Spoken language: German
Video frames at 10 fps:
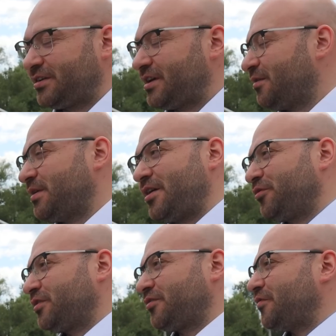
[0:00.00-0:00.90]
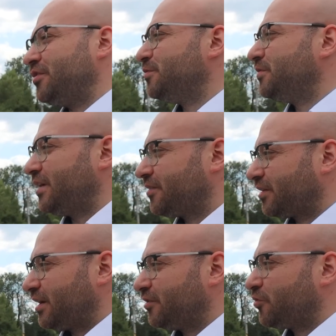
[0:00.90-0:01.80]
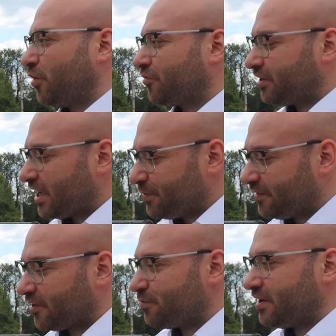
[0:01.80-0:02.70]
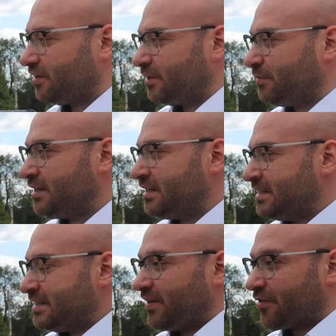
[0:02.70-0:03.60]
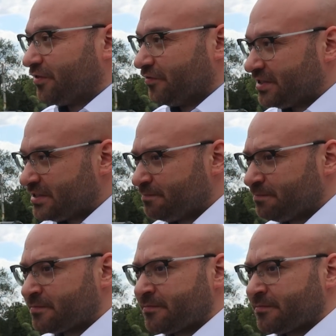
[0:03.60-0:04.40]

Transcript: ja, also das, da will ich mich ehrlich gesagt gar nicht zu mhm. äußern. Mhm. Ich halte mich jetzt erstmal an dem, was wir wissen.